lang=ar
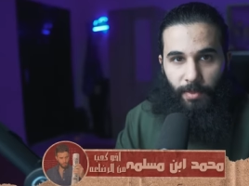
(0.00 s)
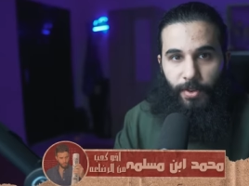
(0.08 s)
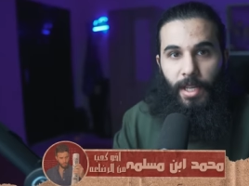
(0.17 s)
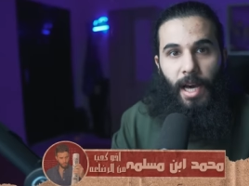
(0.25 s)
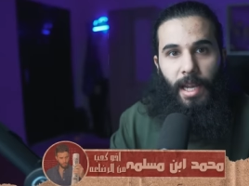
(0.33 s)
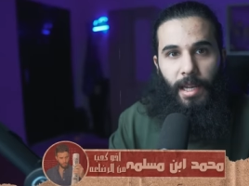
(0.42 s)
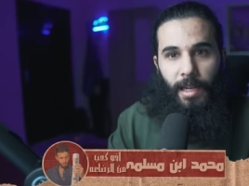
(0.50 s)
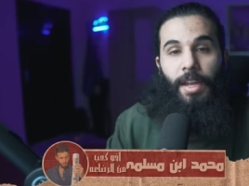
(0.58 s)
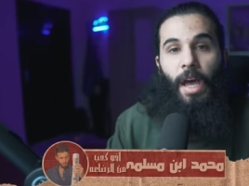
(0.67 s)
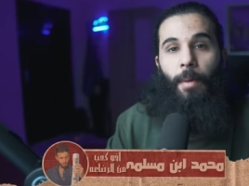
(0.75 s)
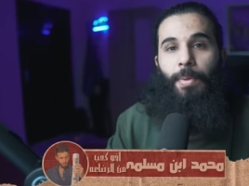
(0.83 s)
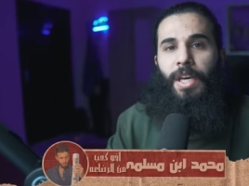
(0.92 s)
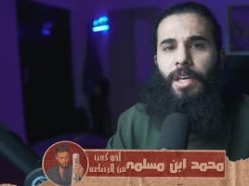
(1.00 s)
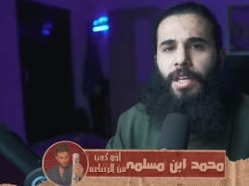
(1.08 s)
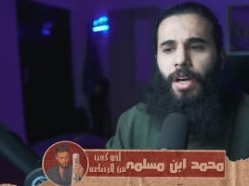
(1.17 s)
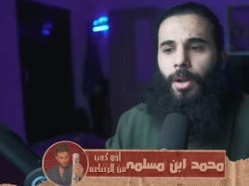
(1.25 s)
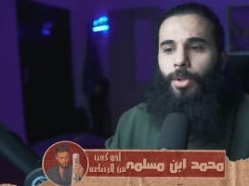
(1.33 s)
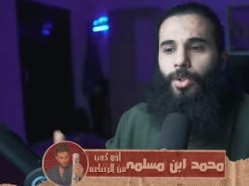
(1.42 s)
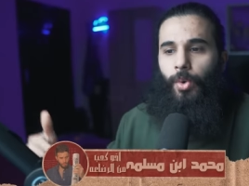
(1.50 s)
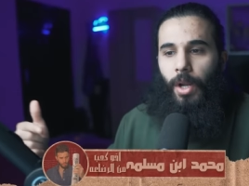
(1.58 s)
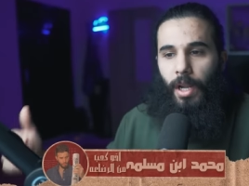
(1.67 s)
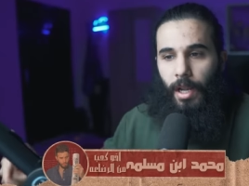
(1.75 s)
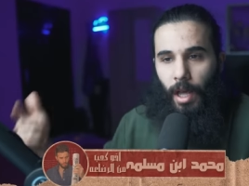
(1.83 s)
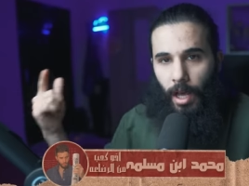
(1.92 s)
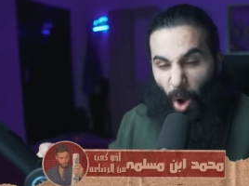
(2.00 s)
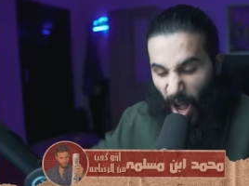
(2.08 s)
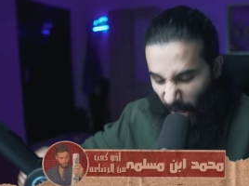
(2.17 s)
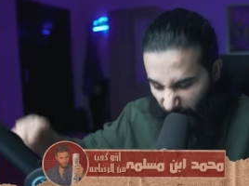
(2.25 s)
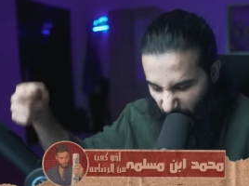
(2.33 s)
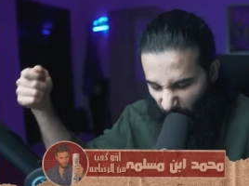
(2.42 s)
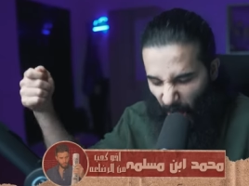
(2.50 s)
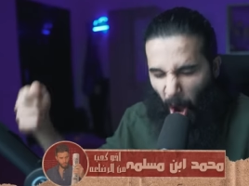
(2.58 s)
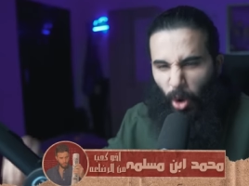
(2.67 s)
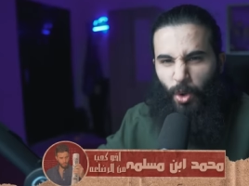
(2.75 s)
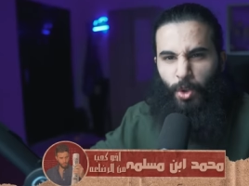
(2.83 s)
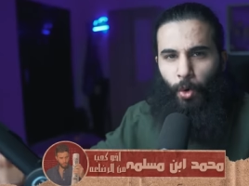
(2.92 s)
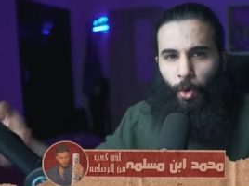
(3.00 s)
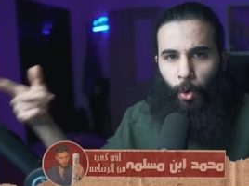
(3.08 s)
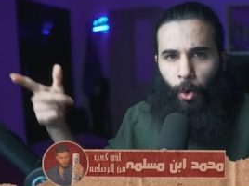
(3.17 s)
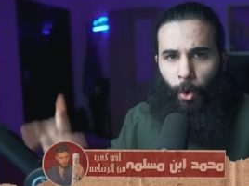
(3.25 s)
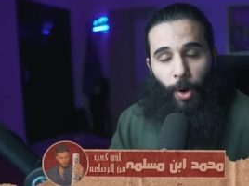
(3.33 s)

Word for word: فقال أنا به يا رسول الله وأنا أقتله